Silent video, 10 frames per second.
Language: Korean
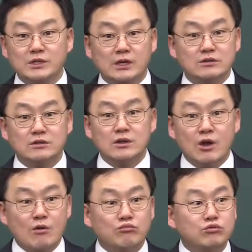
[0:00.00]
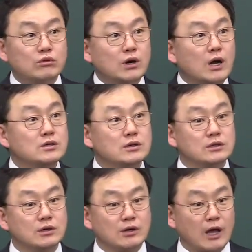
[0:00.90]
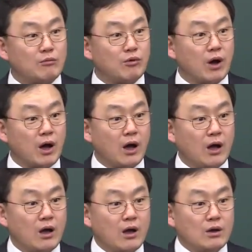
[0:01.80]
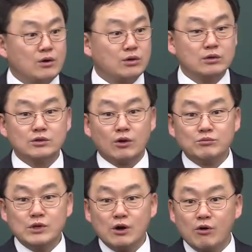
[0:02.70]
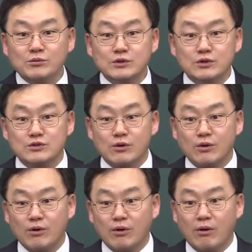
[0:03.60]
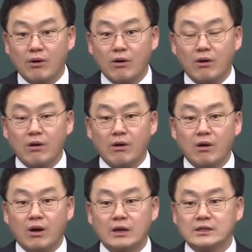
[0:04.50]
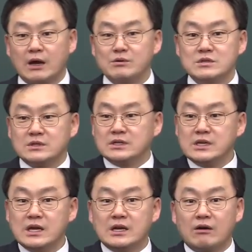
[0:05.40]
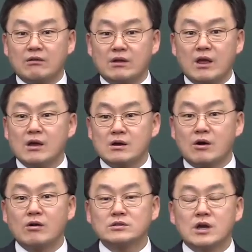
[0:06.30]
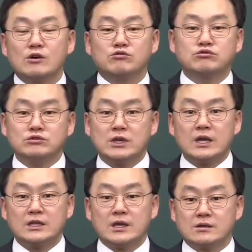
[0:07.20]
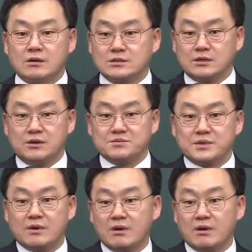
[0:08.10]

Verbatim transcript: 자녀들이 물가에서 있는 거예요, 나무가. 그러니 염려가 없는 거죠. 아, 다윗이 그 얘기라고. 걱, 후대에 대한 걱정이 없어요.